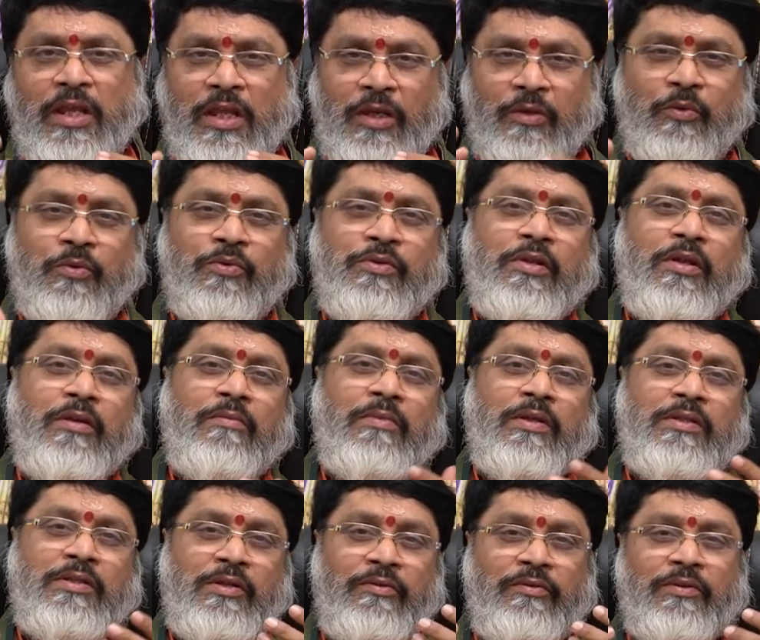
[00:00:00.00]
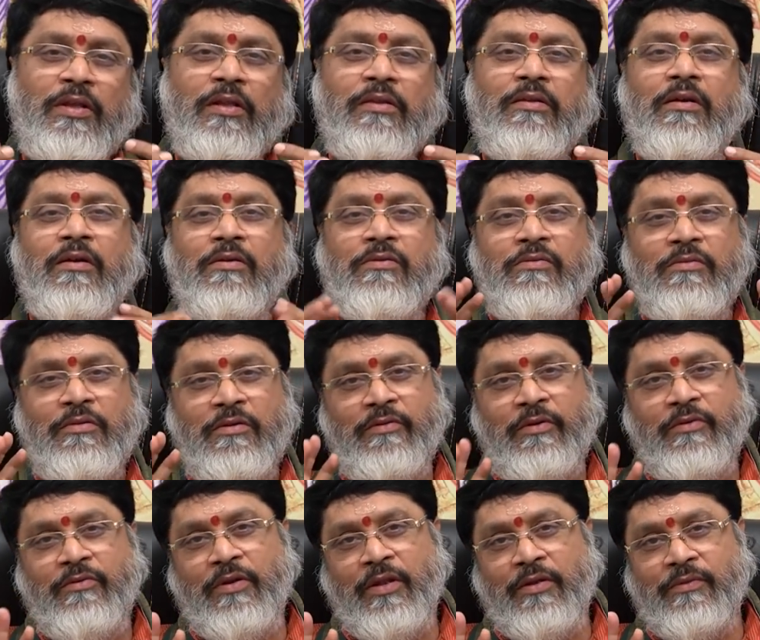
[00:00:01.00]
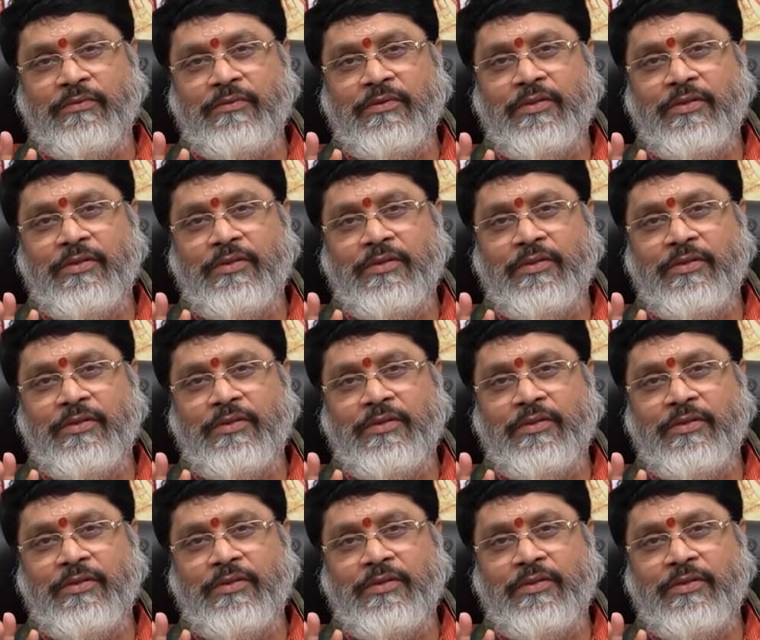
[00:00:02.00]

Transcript: ఈ కుజుడే మన జీవితాలతో ఆడుకుంటున్నాడు కూడా